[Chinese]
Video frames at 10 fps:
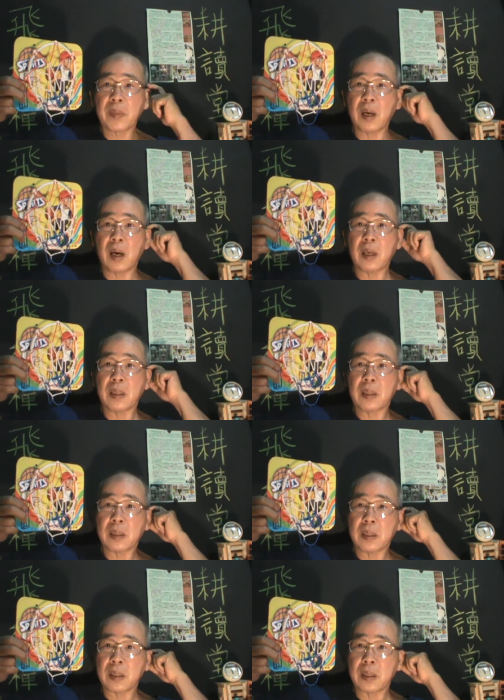啊，
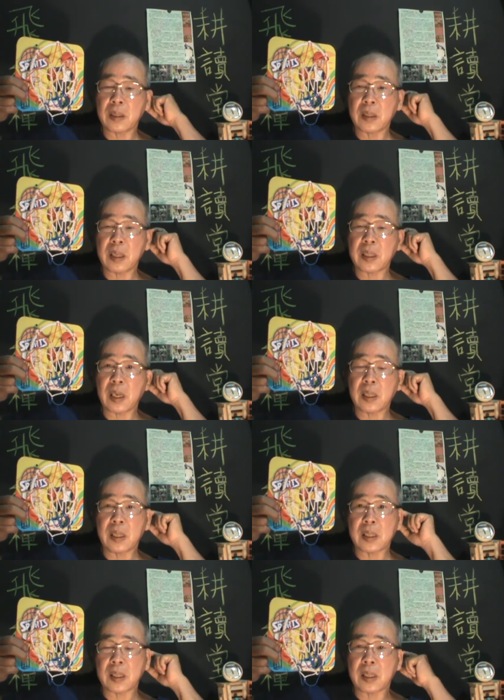要要
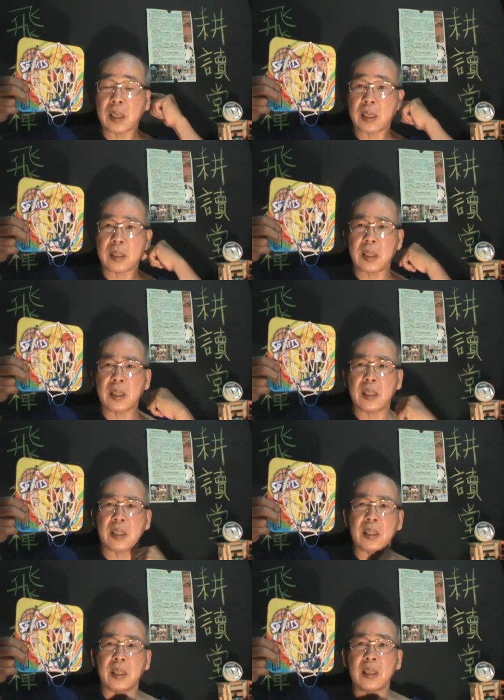遏制这些这些年
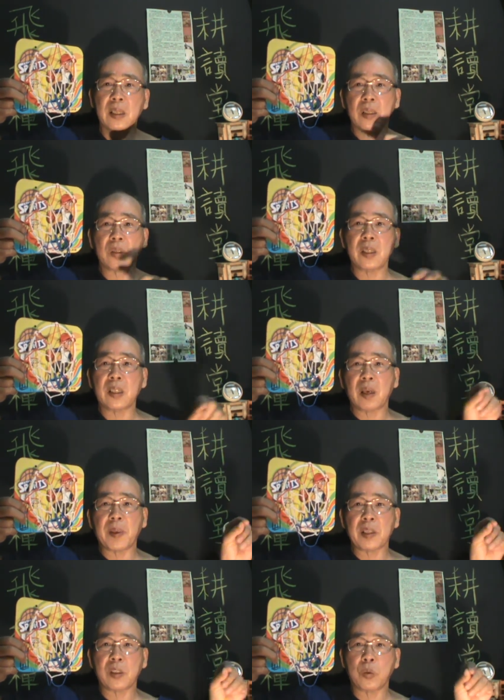轻人，所以你要
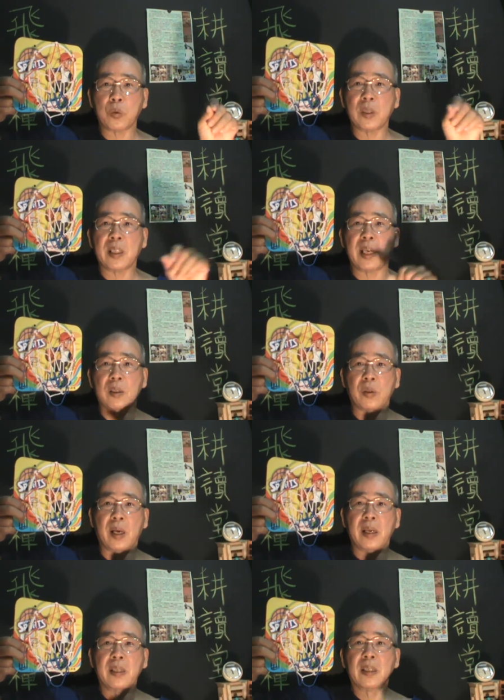把手续列出
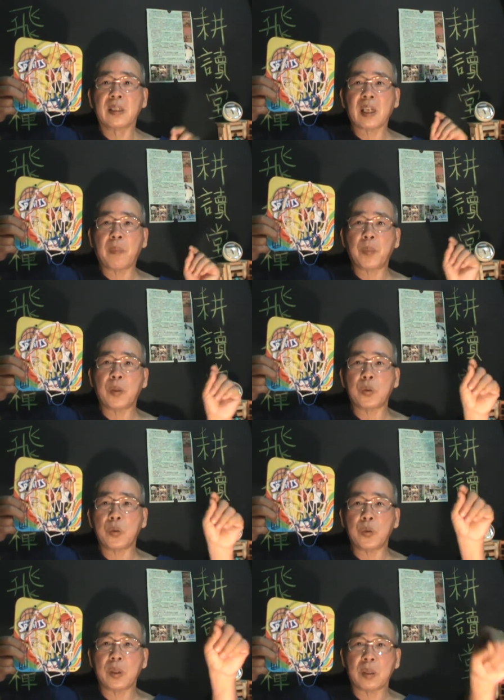来，他必
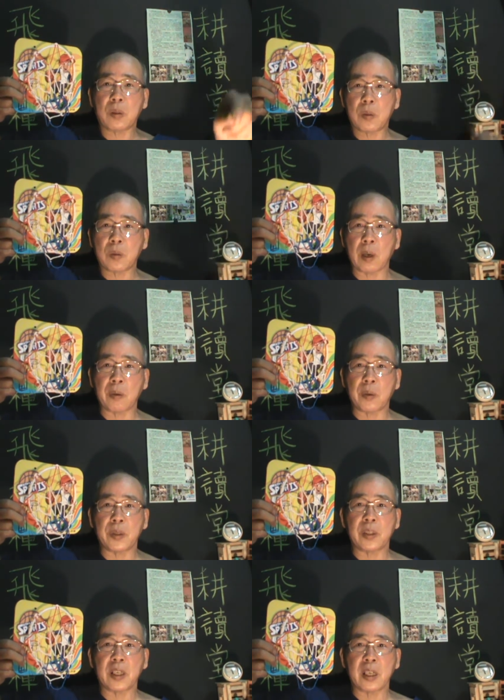须去管委会
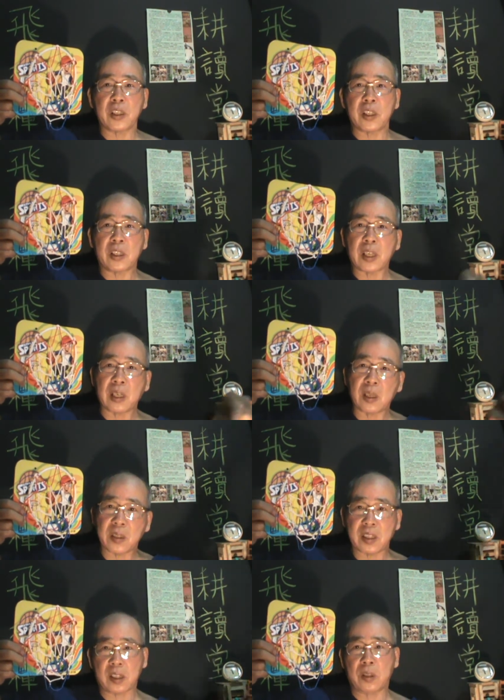去登记才能
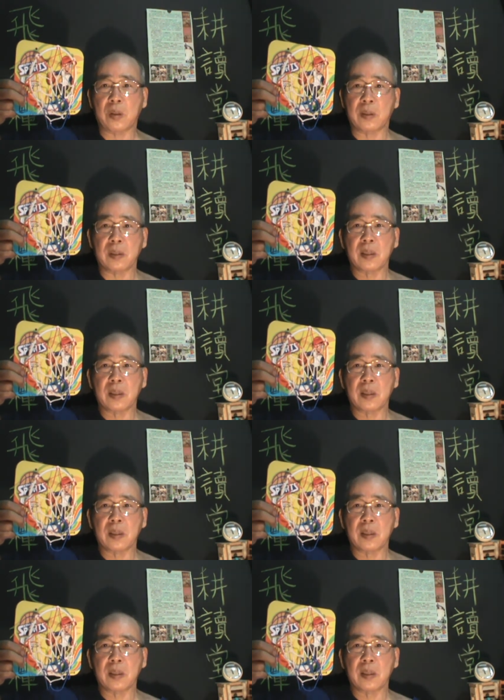够使用，